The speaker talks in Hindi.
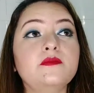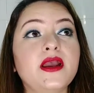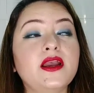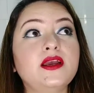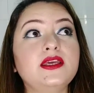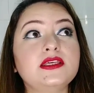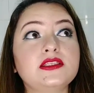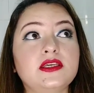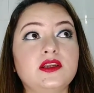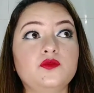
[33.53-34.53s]
मैं
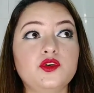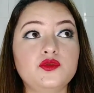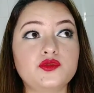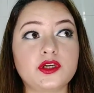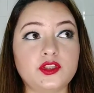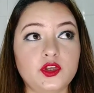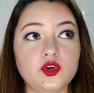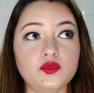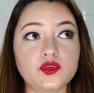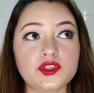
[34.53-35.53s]
इस सीरम को यूज़ करती
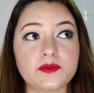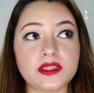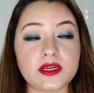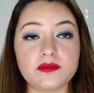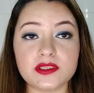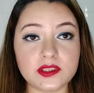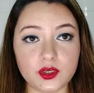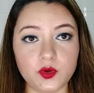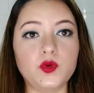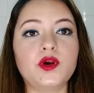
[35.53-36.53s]
हुए मुझे पंद्रह बीस
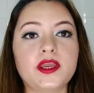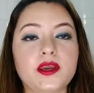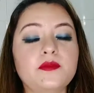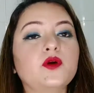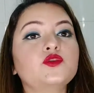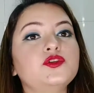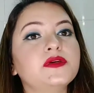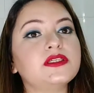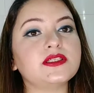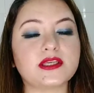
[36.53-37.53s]
दिन हो गए हैं मैं कुछ
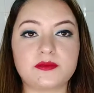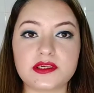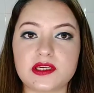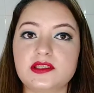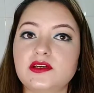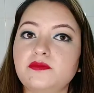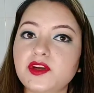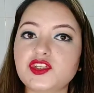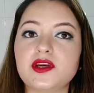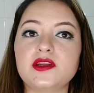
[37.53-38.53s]
भी चीज़ आपके साथ जब भी
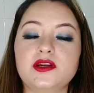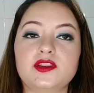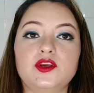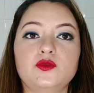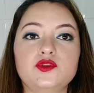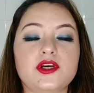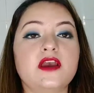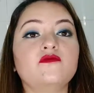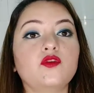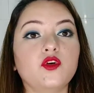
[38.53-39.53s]
शेयर करती हूँ
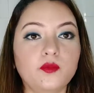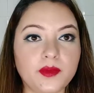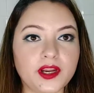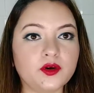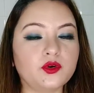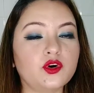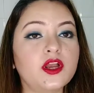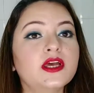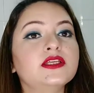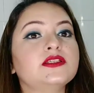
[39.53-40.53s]
चाहे वो होममेड हो
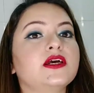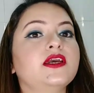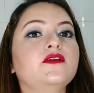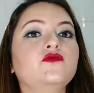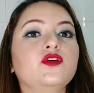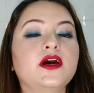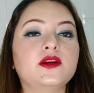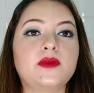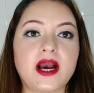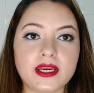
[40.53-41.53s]
चाहे वो
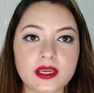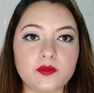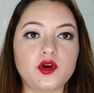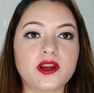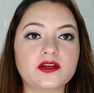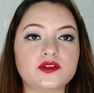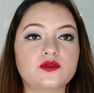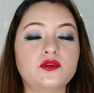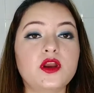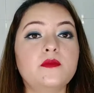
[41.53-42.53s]
घर बाहर के प्रोडक्ट्स
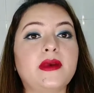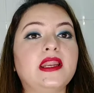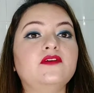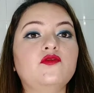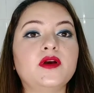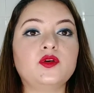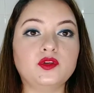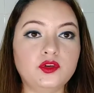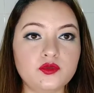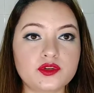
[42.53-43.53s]
हों पहले वो मैं
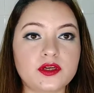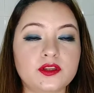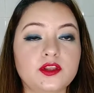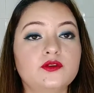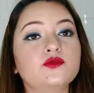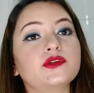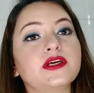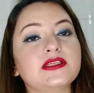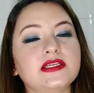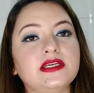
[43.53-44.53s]
खुद यूज़ करती हूँ उसका
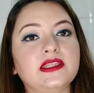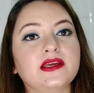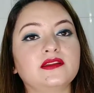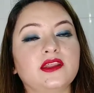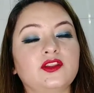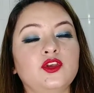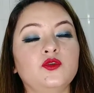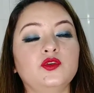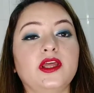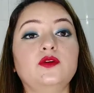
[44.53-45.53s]
रिजल्ट देख दिखती
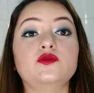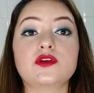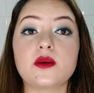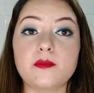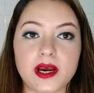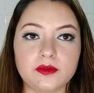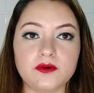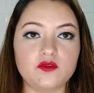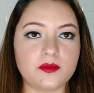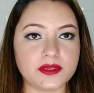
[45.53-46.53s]
हूँ देन उसके बाद
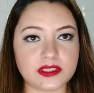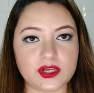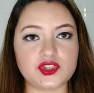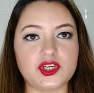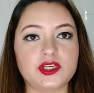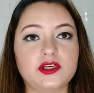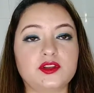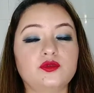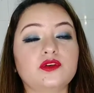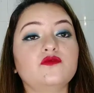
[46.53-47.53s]
मैं वो आपके साथ शेयर
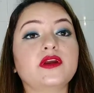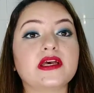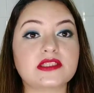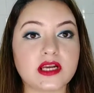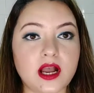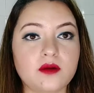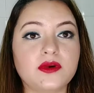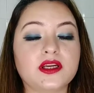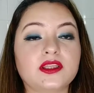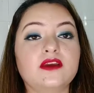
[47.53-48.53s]
करती हूँ कि वो कैसा काम
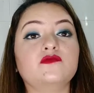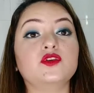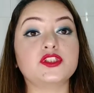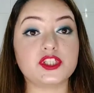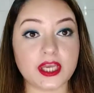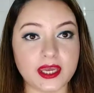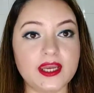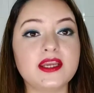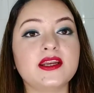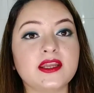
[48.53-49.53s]
करते हैं वो अच्छे
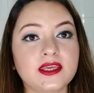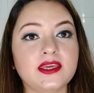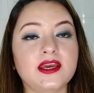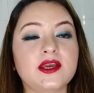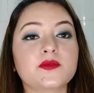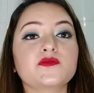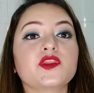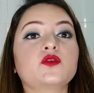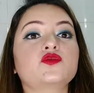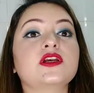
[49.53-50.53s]
हैं या नहीं हैं
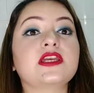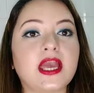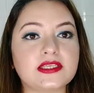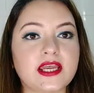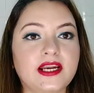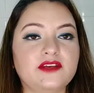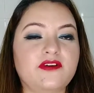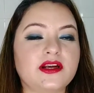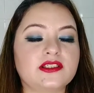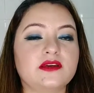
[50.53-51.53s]
उसके क्या साइड
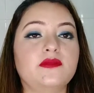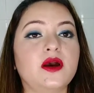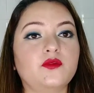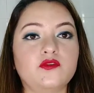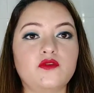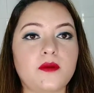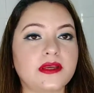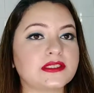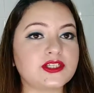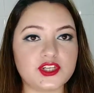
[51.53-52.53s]
इफ़ेक्ट्स हैं मैं आपको वो
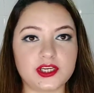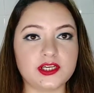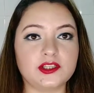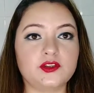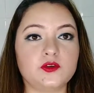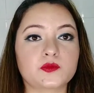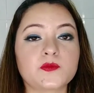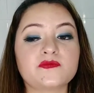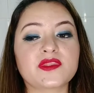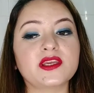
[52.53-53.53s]
आपके साथ शेयर करती हूँ
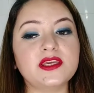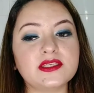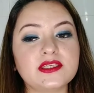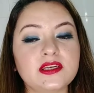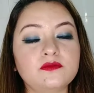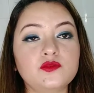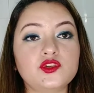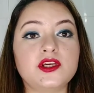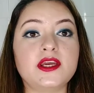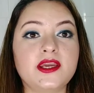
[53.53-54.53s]
ये सीरम
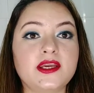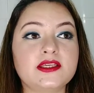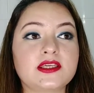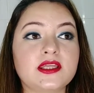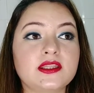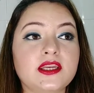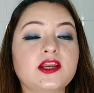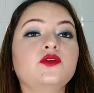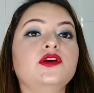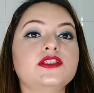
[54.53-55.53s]
मुझे एक इसके अंदर
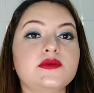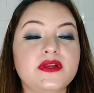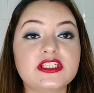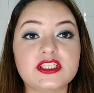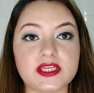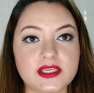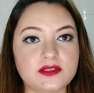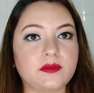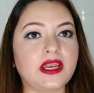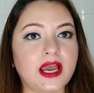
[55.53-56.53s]
एक नोटिसबल
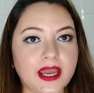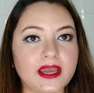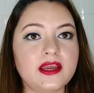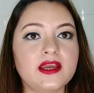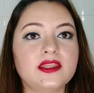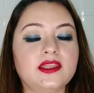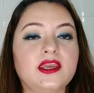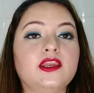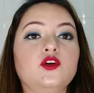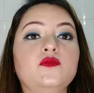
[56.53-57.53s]
चेंज मिला है
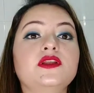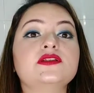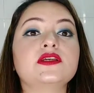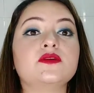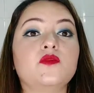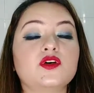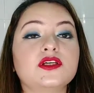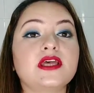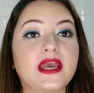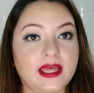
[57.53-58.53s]
देखने को मेरी स्किन बहुत
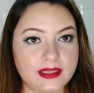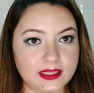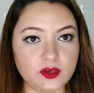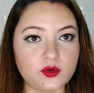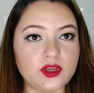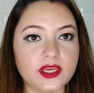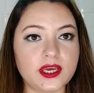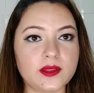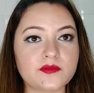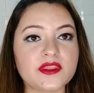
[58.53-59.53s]
ज़्यादा हेल्दी हुई
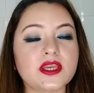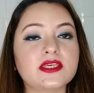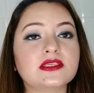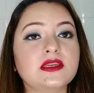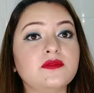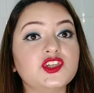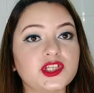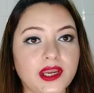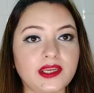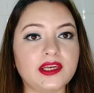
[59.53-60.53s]
है स्किन में
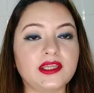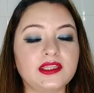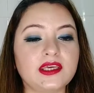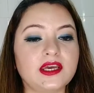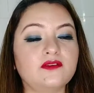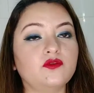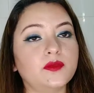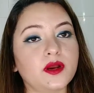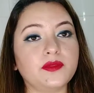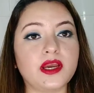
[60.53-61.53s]
शाइन रहती है वो
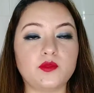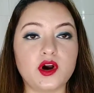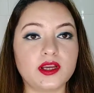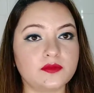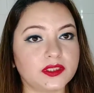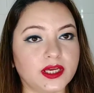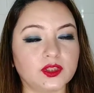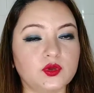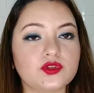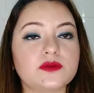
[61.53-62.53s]
मैं अभी आपको आगे
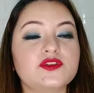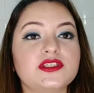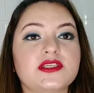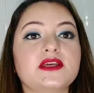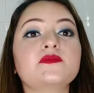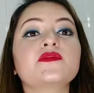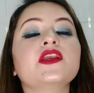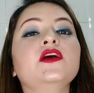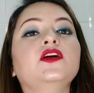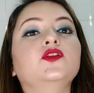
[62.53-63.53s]
बताती हूँ सब चीज़ें
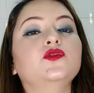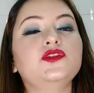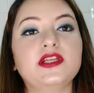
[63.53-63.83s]
तो